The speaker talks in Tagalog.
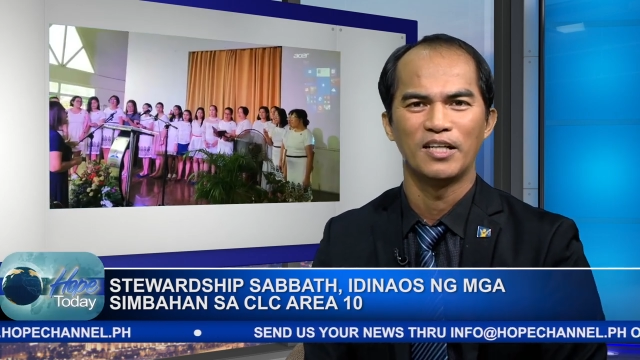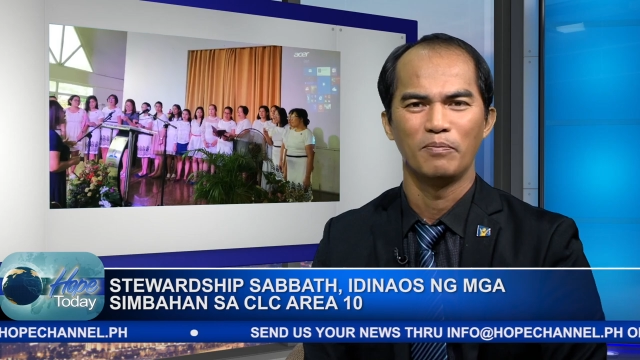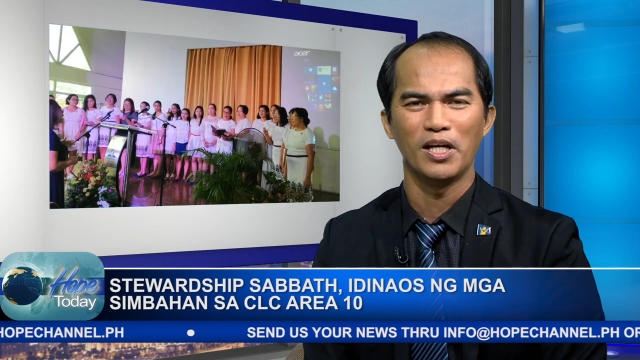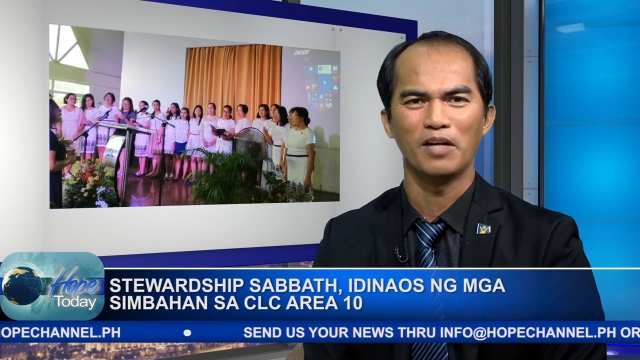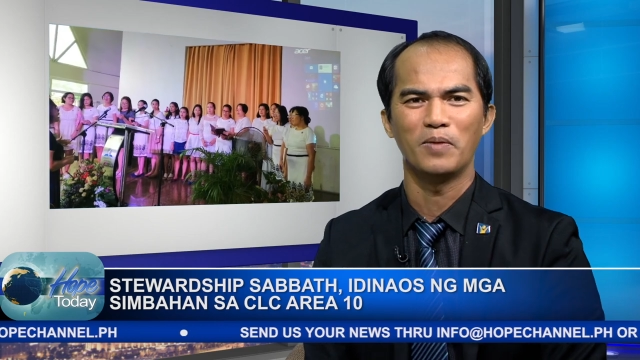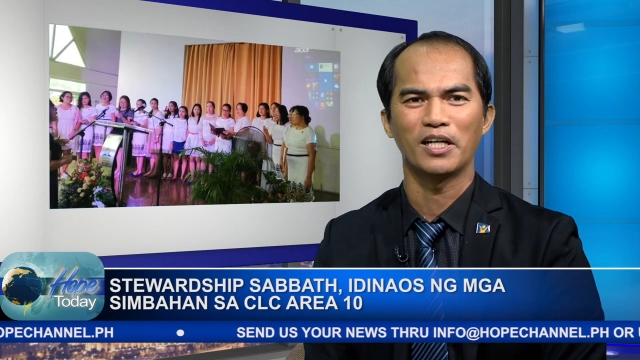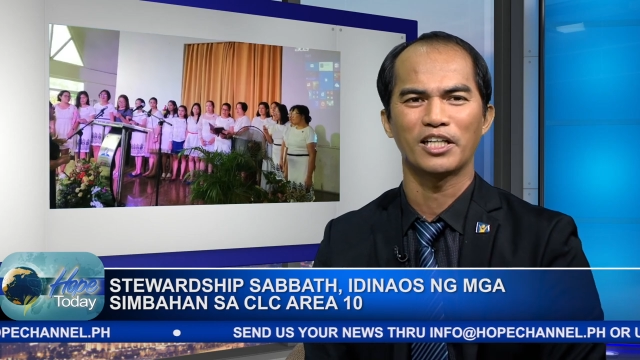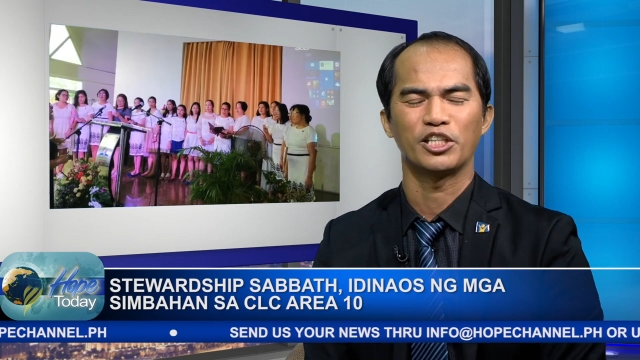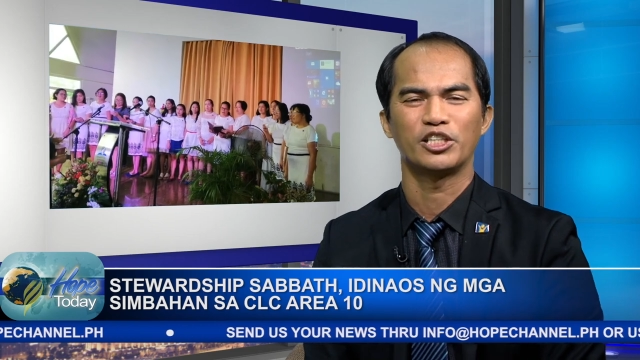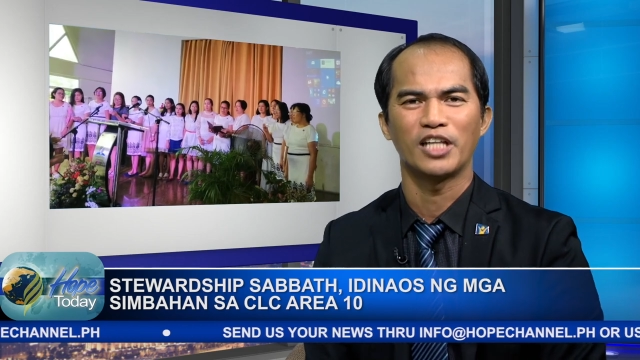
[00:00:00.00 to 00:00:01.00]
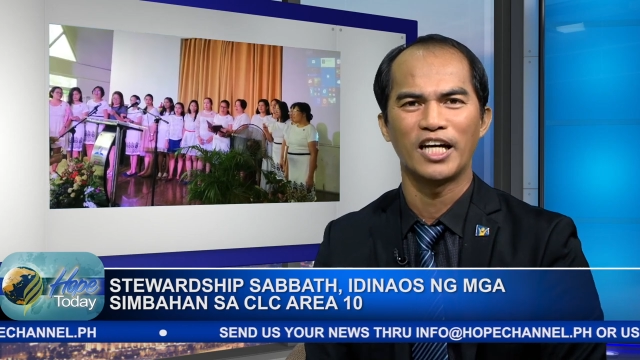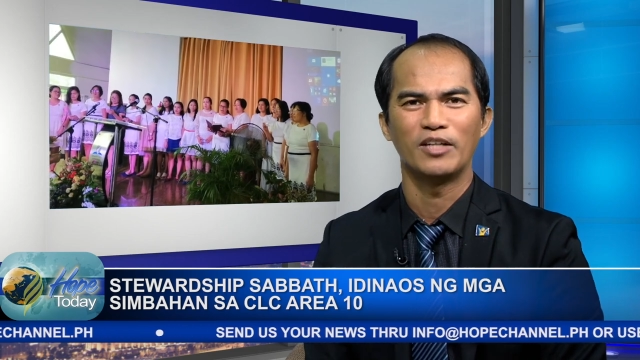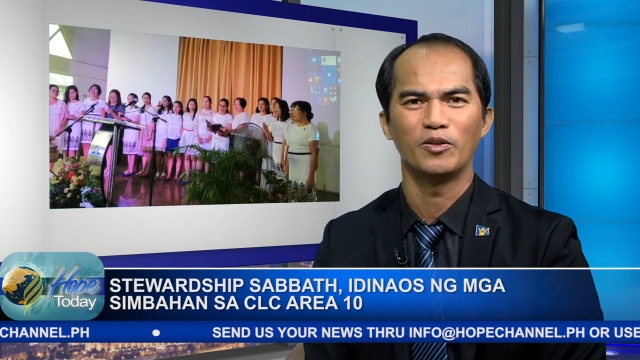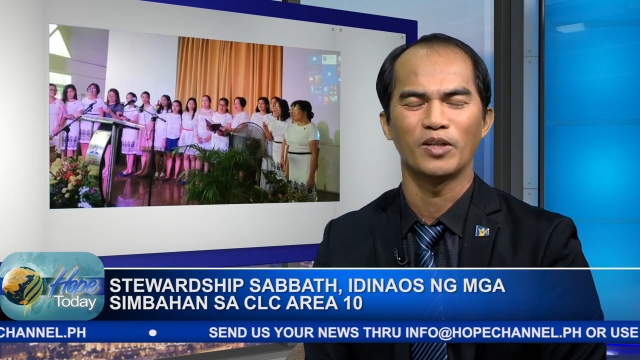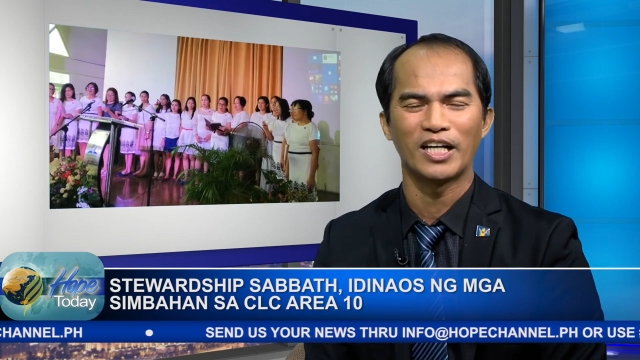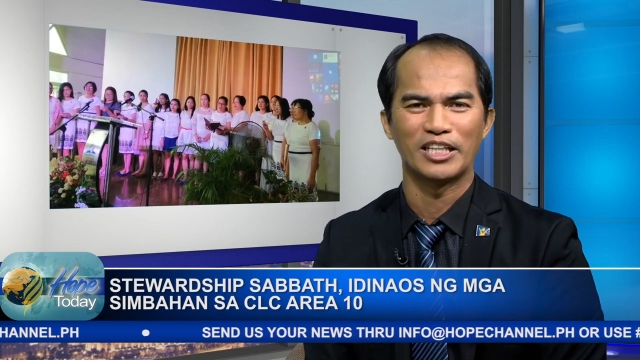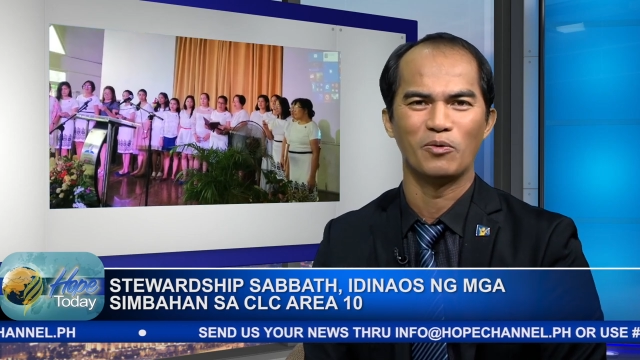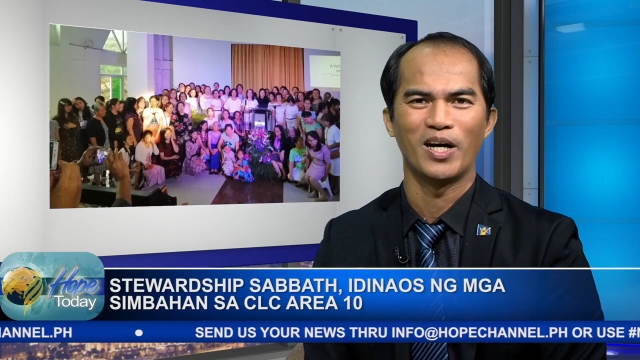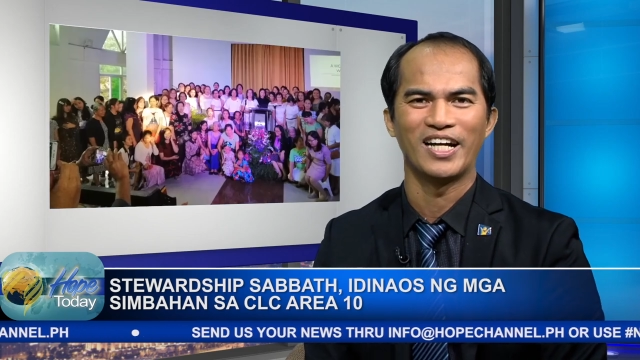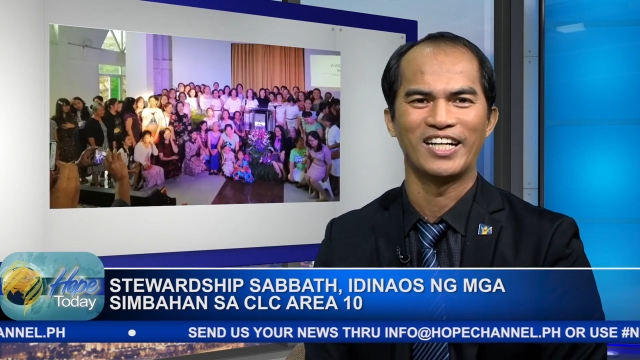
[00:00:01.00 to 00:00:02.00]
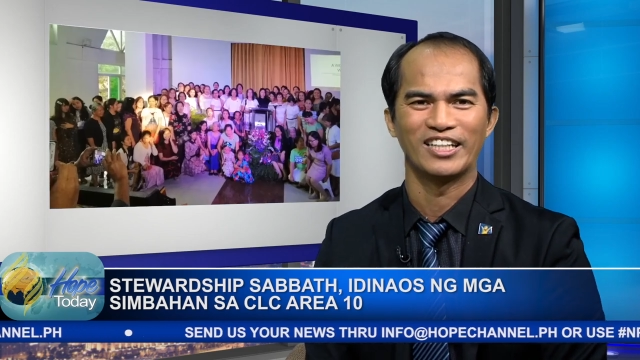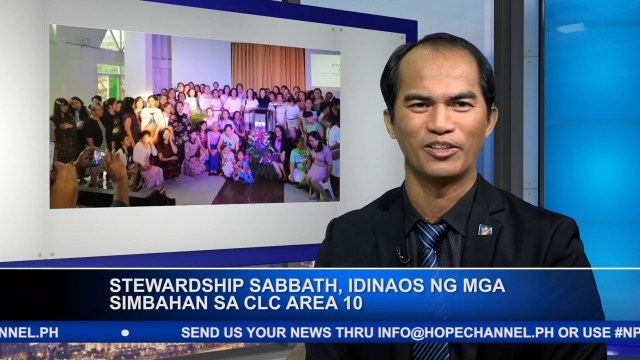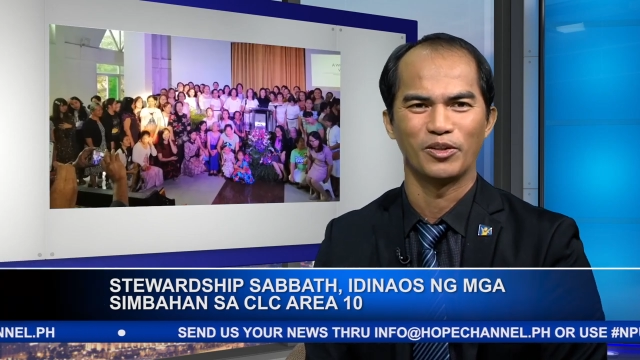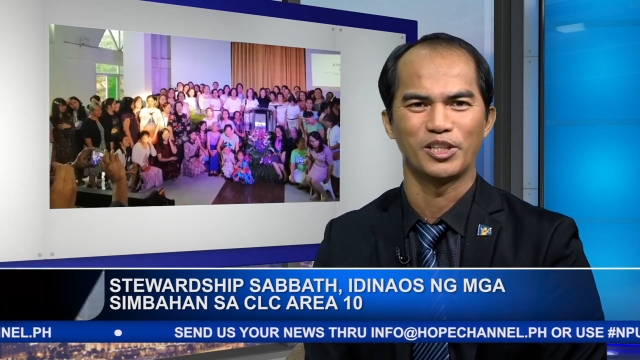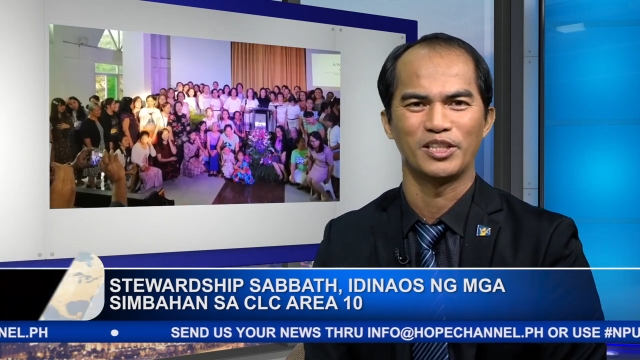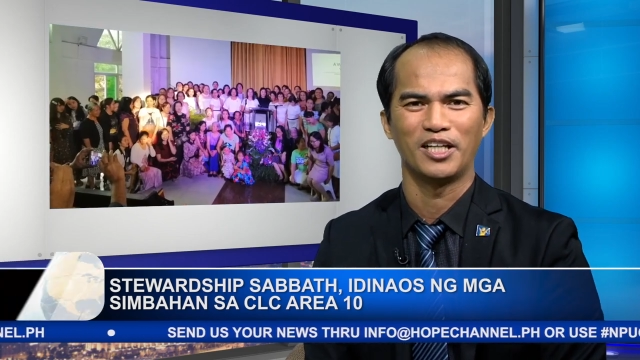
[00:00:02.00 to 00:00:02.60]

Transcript: bilang mga Kristiyanong katiwala ng Diyos.